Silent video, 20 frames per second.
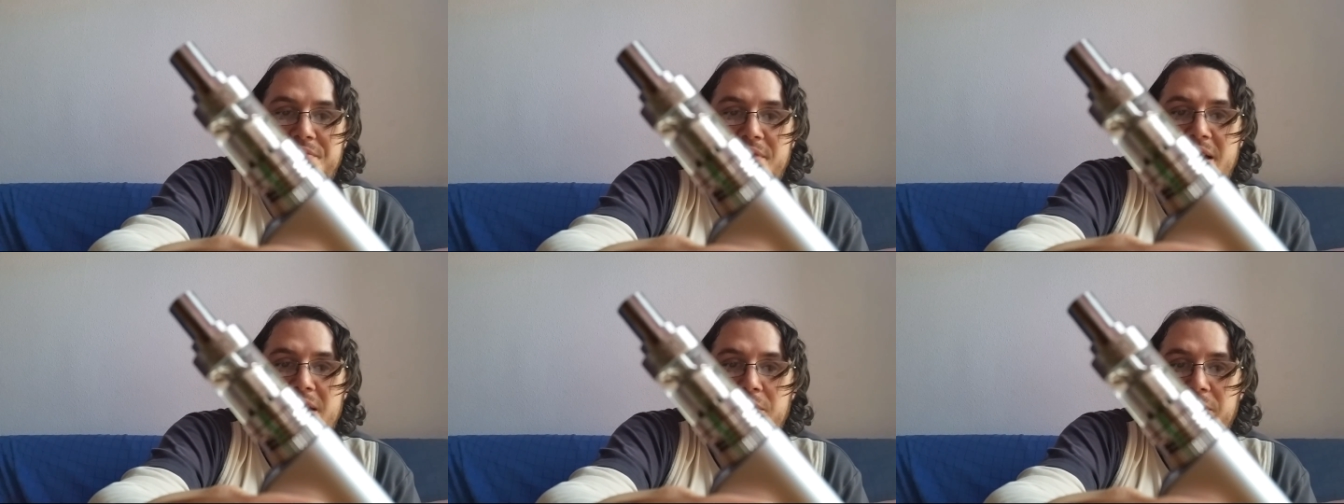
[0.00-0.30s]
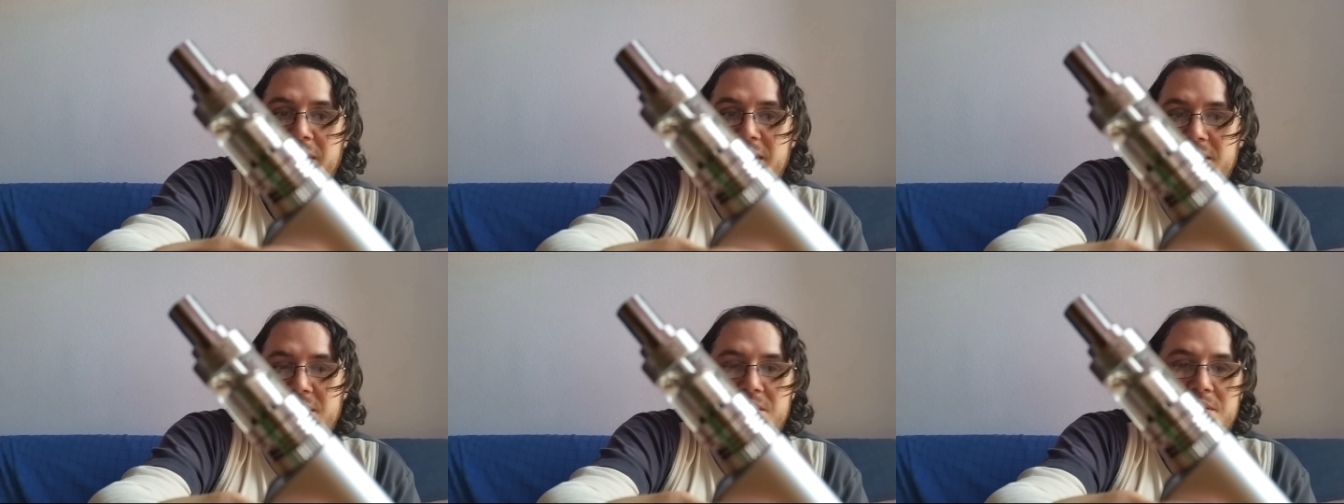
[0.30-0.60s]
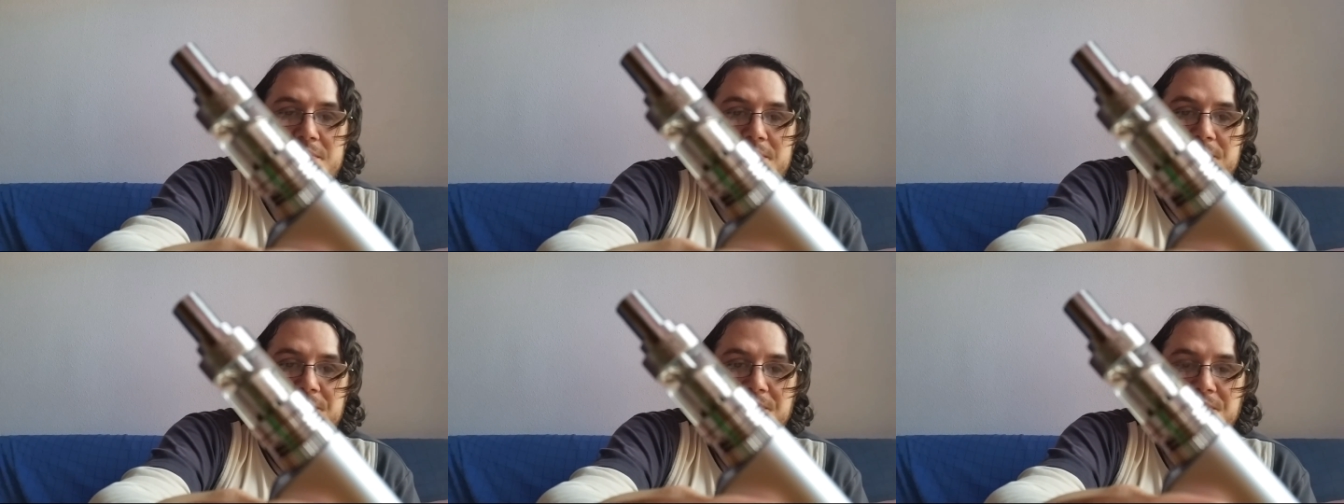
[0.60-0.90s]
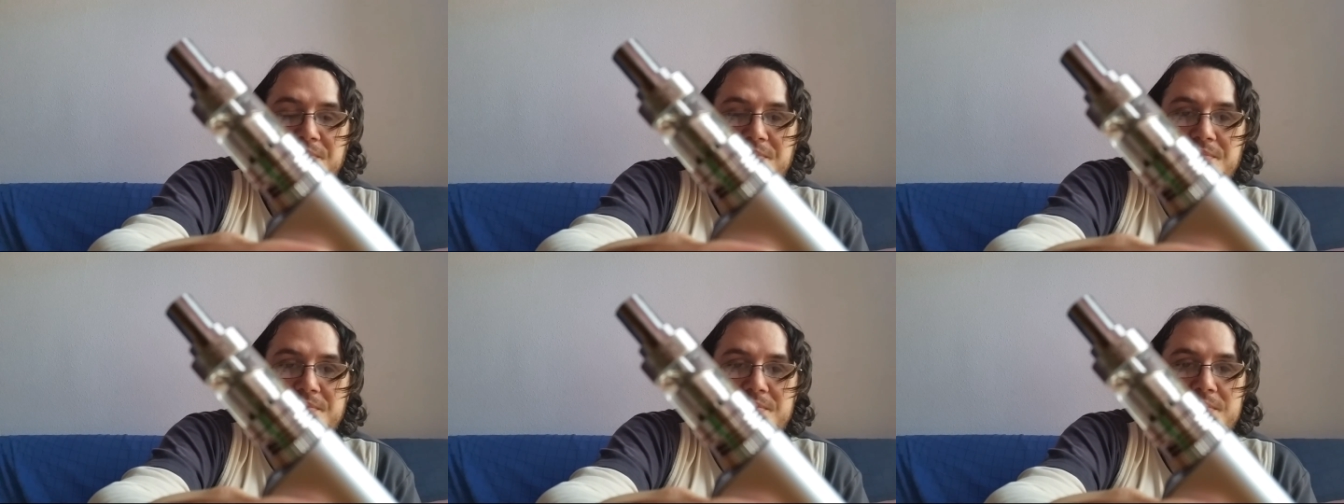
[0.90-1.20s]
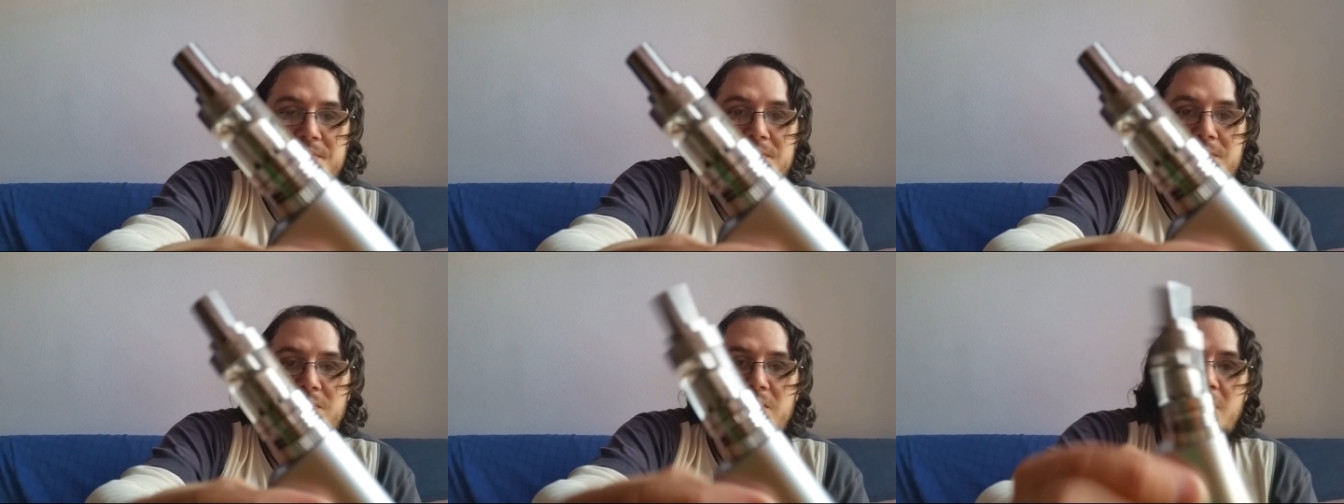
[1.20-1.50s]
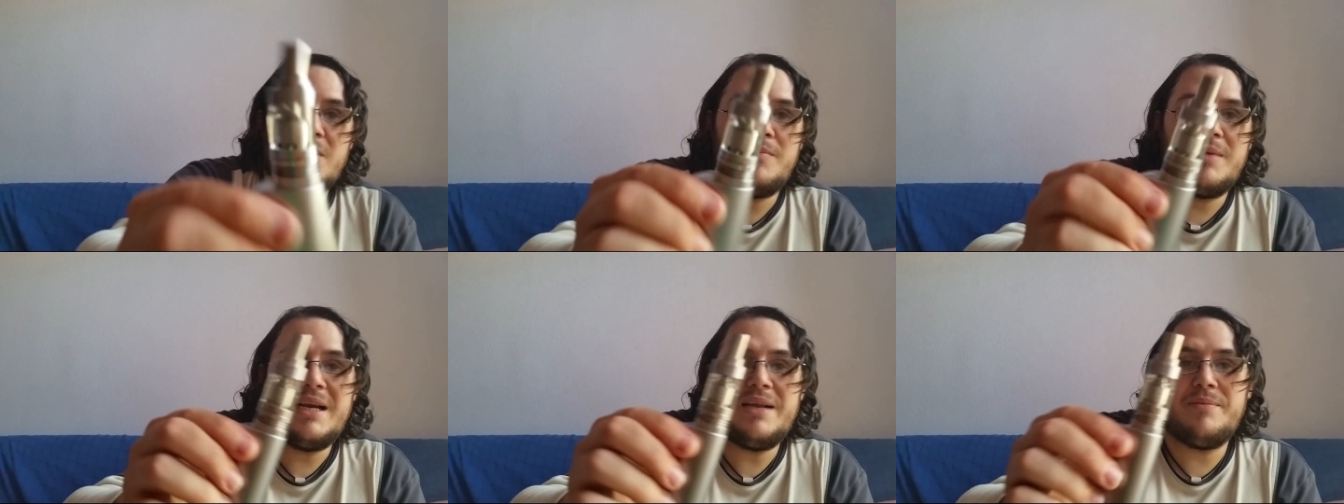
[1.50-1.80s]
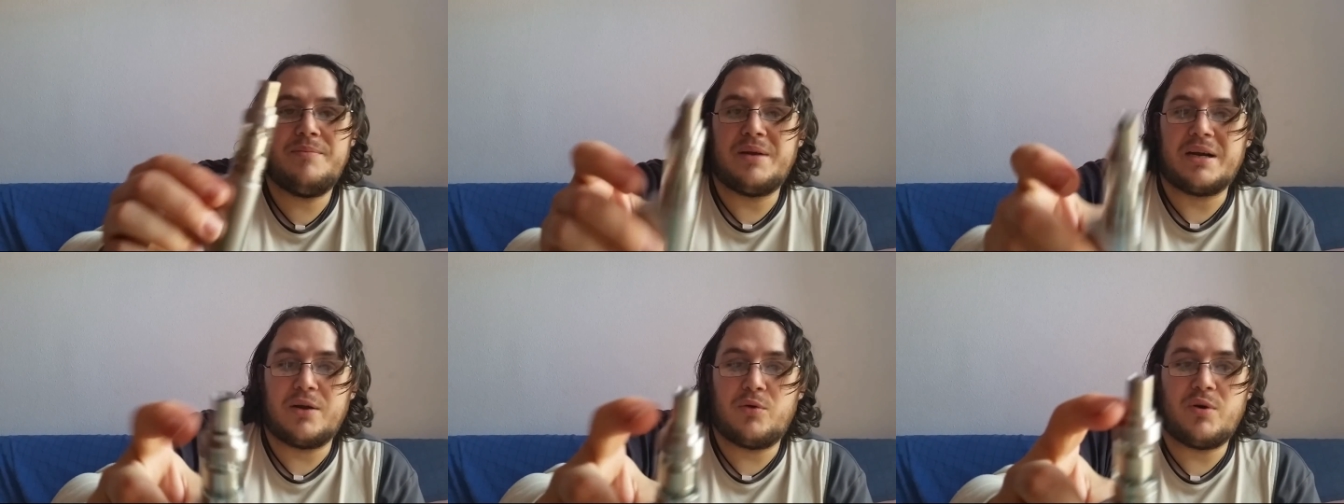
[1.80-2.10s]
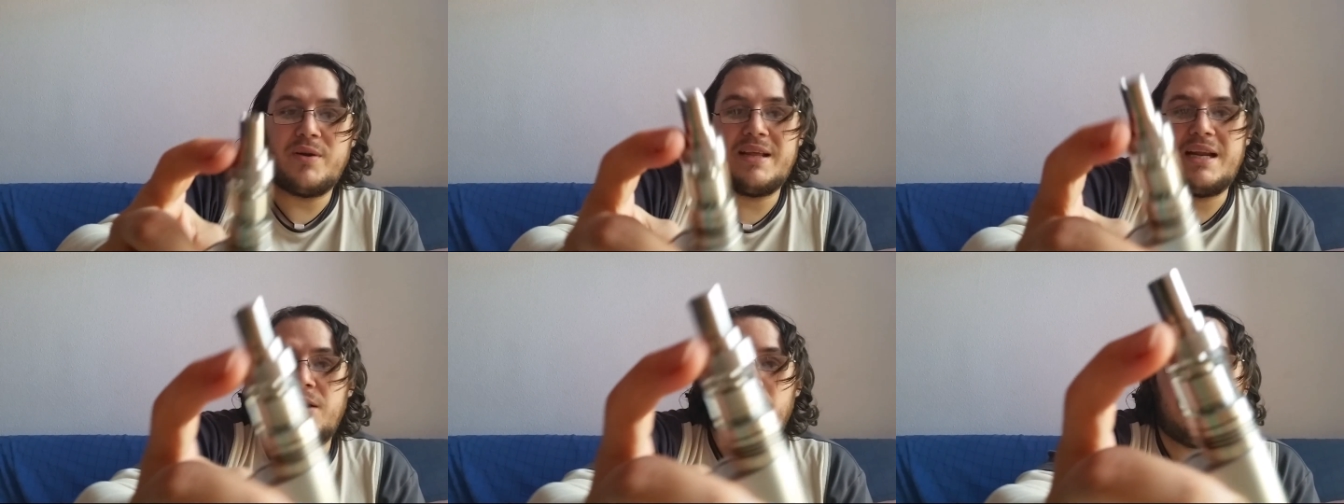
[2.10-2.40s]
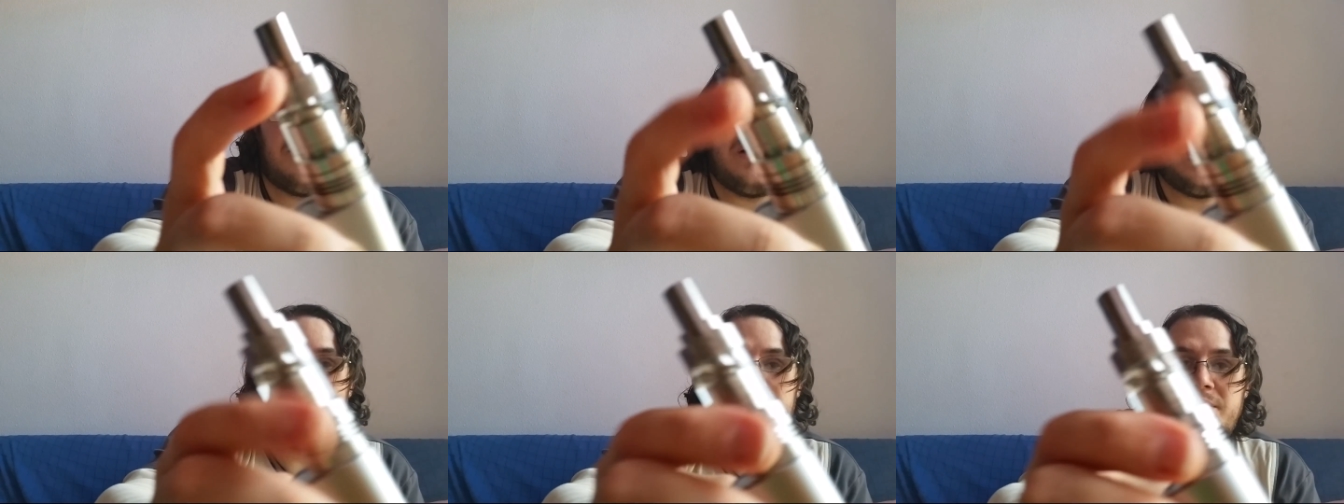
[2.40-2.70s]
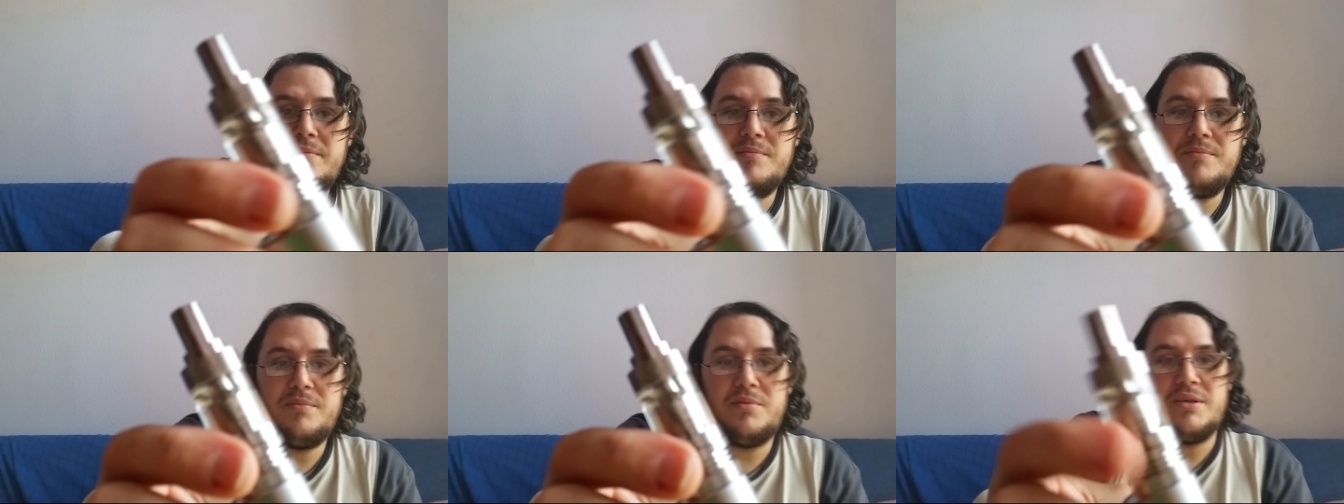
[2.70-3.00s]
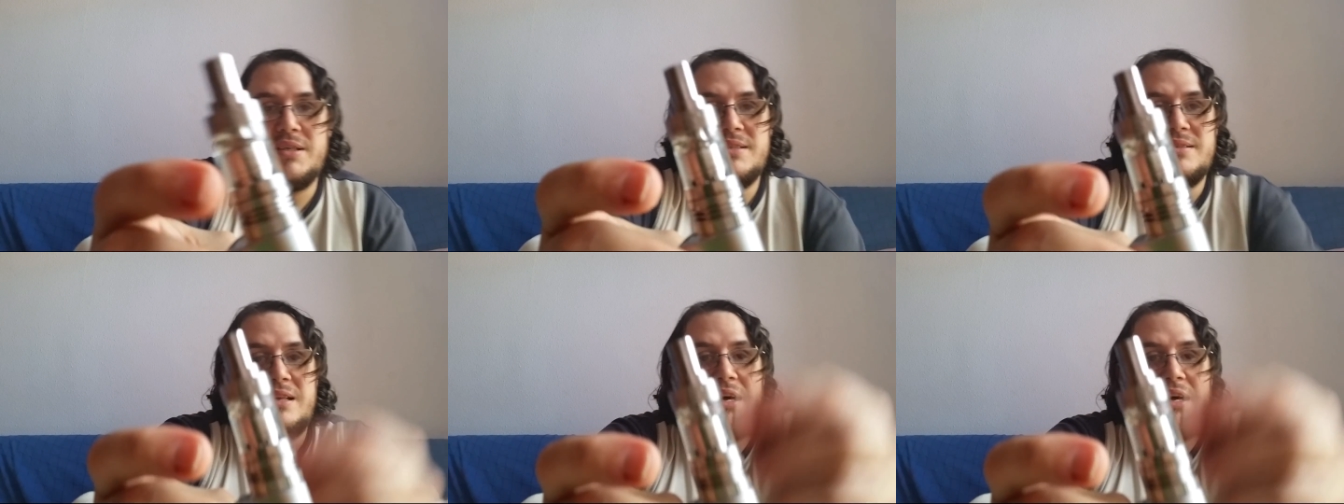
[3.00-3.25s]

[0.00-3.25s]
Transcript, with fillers: fea no es. ¿Vale? Me recuerda al Goblin, por